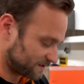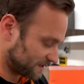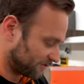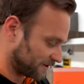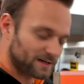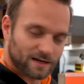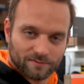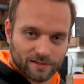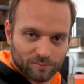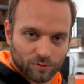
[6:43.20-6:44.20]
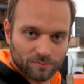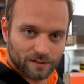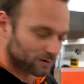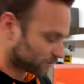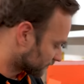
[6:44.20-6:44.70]
ist in dem Fall egal, weil die Pumpen
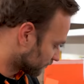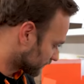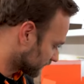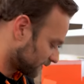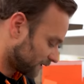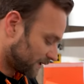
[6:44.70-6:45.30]
eh groß genug sind.